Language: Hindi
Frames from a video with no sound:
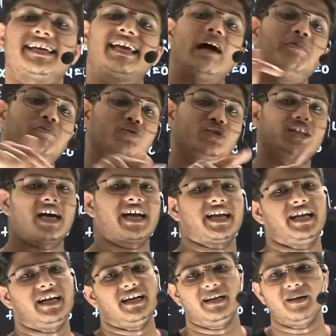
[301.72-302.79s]
क्या पूछा
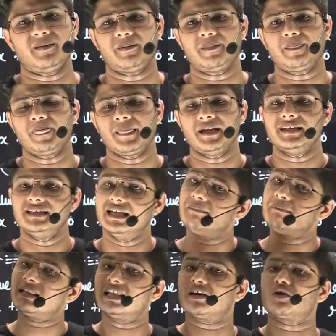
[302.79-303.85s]
गया है ये
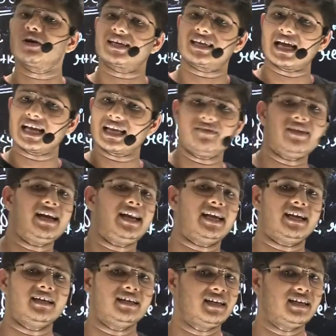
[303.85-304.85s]
मत देखो क्या गिवेन है